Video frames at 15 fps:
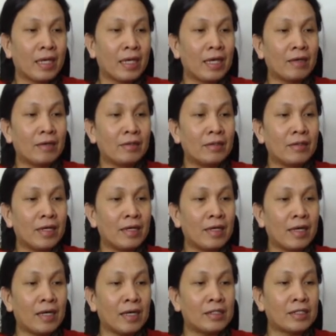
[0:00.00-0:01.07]

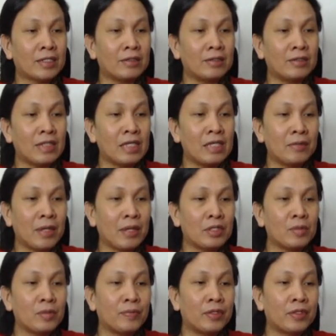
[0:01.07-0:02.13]
including its continuing
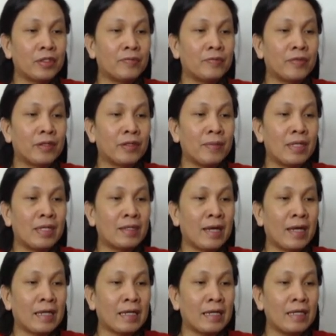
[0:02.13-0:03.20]
support for
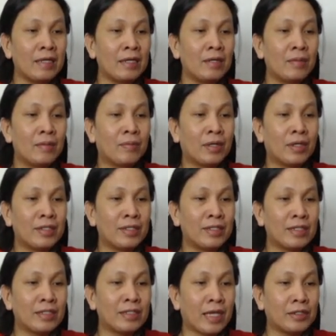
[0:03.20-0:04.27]
military
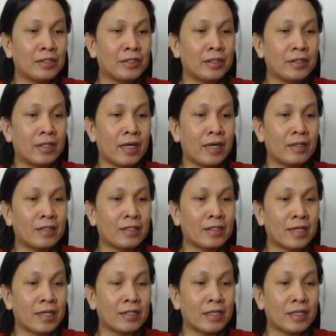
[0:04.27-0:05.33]
modernization and
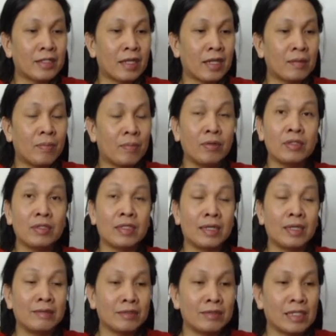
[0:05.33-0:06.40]
stresses that both
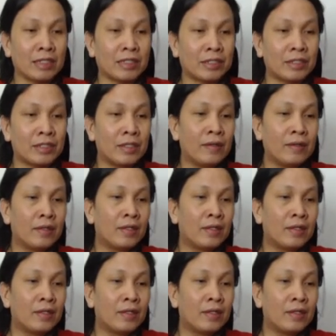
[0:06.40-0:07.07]
countries